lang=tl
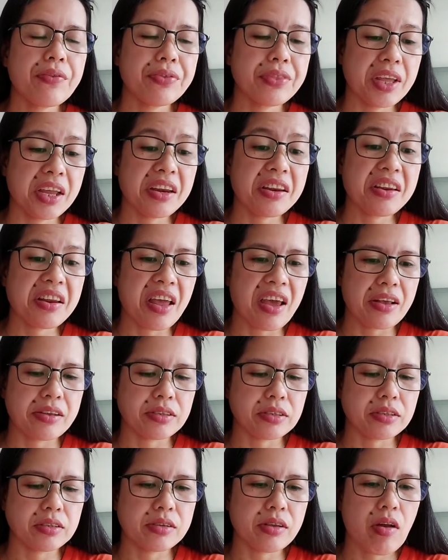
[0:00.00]
10
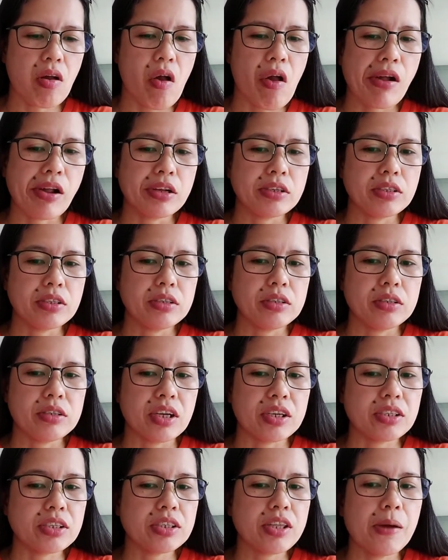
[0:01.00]
days.
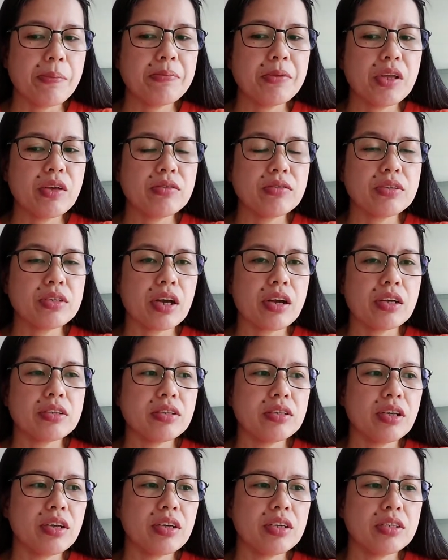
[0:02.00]
Nag-stop na yung
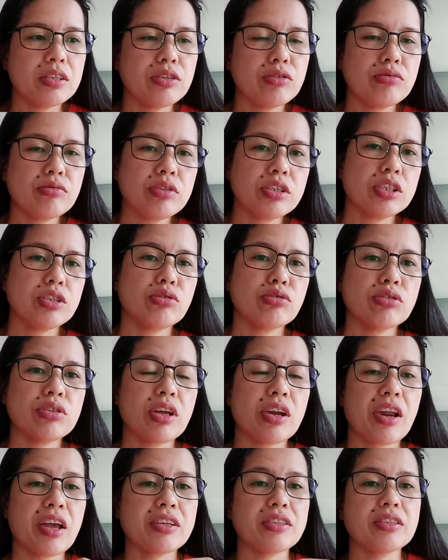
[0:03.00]
sakit niya is yung dito
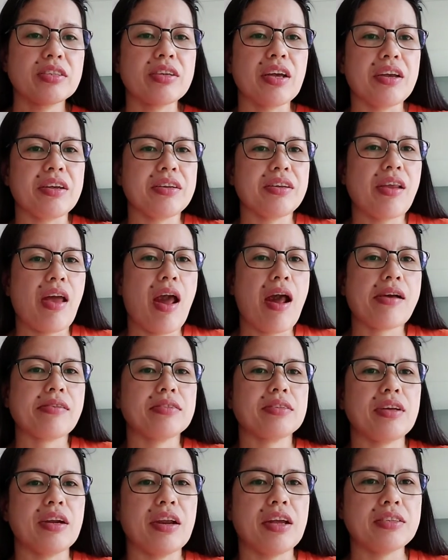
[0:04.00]
sa right side.
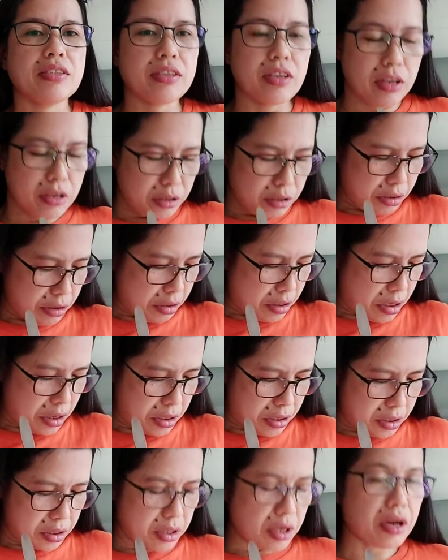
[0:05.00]
Sa right side siya
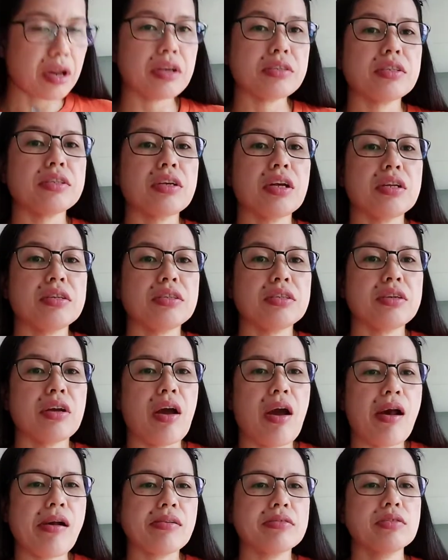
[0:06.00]
guys. Sa right side
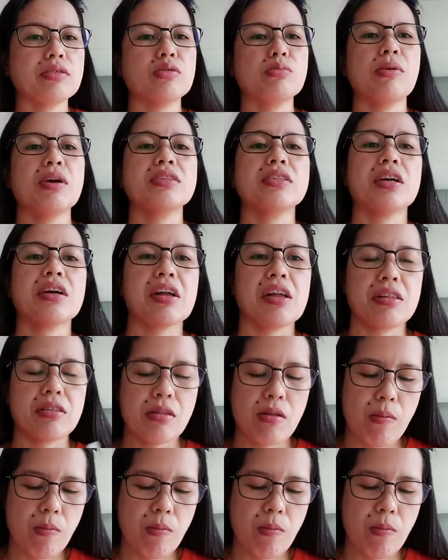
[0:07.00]
siya sumasakit.